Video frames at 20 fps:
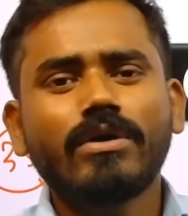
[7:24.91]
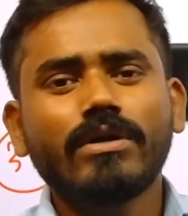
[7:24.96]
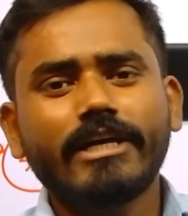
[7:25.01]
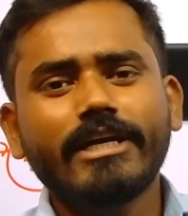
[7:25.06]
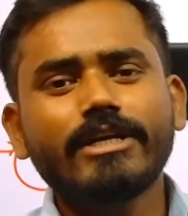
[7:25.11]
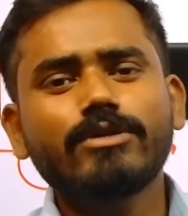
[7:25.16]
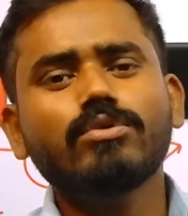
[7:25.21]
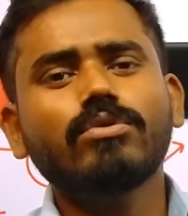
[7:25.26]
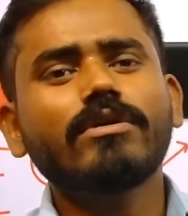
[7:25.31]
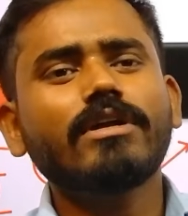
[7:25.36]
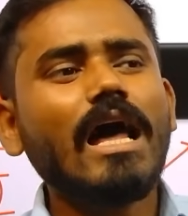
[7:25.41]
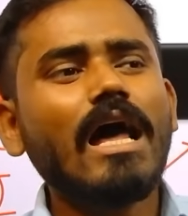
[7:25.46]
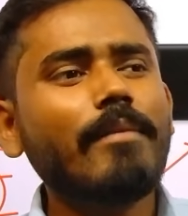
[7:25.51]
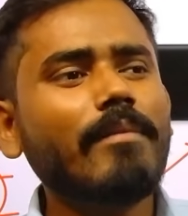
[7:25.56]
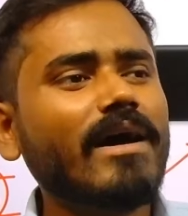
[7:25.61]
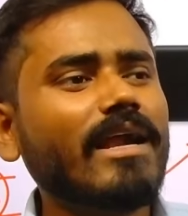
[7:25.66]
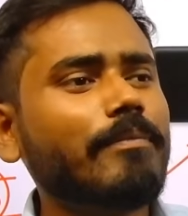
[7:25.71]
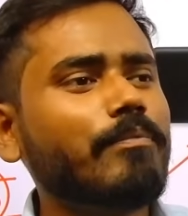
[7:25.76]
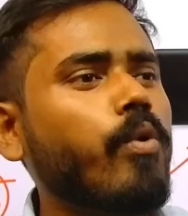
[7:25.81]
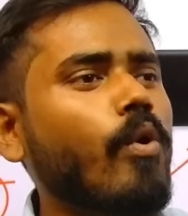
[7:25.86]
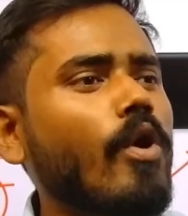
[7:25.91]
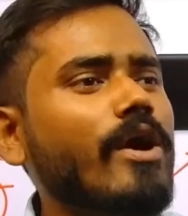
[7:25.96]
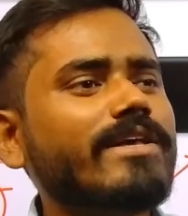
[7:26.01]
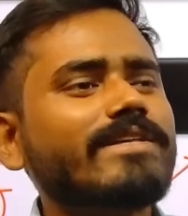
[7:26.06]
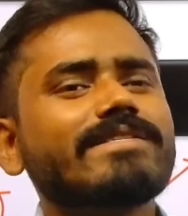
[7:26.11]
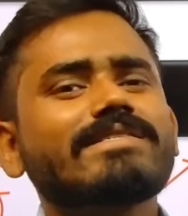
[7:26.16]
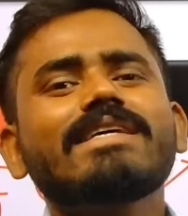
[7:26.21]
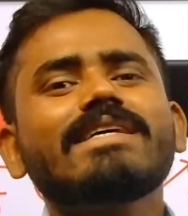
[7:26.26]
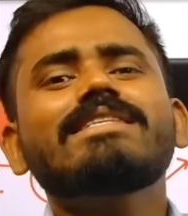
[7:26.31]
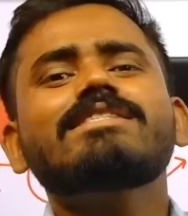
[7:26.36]
কিছু গ্রামার ভয়েস
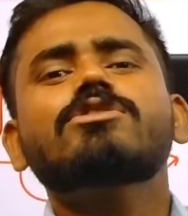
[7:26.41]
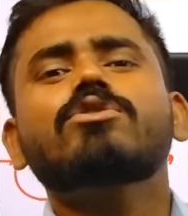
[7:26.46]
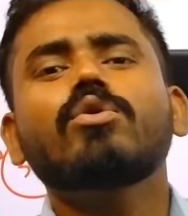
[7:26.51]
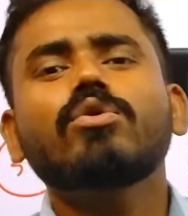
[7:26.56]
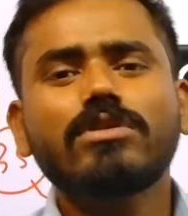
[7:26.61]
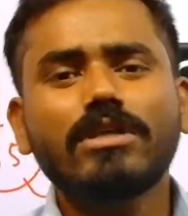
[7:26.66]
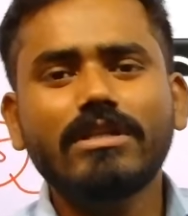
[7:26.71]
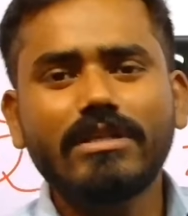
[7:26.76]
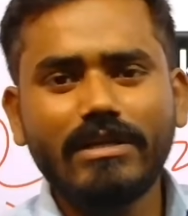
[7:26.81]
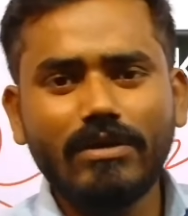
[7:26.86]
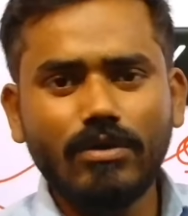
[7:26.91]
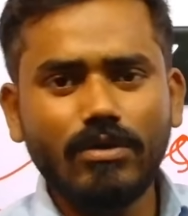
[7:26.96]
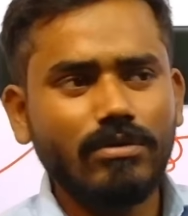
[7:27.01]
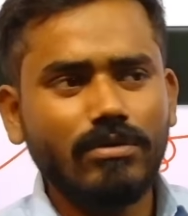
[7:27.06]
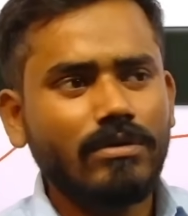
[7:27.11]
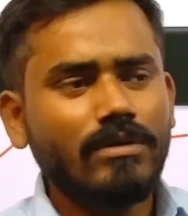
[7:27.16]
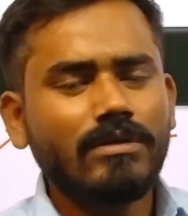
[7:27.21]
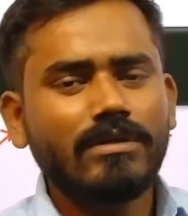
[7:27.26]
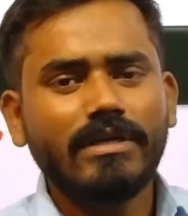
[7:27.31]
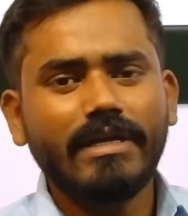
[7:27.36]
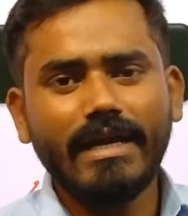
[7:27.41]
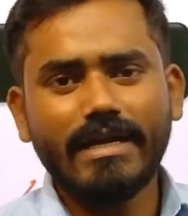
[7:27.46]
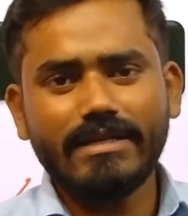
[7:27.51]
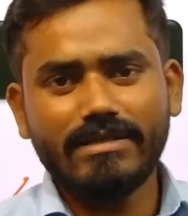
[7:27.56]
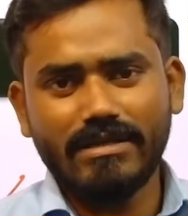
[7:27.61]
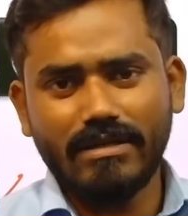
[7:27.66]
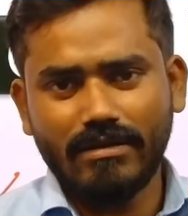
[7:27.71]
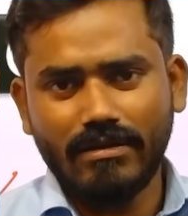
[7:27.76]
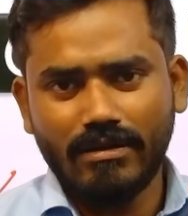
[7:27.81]
চেঞ্জ করতে দিল ঠিক আছে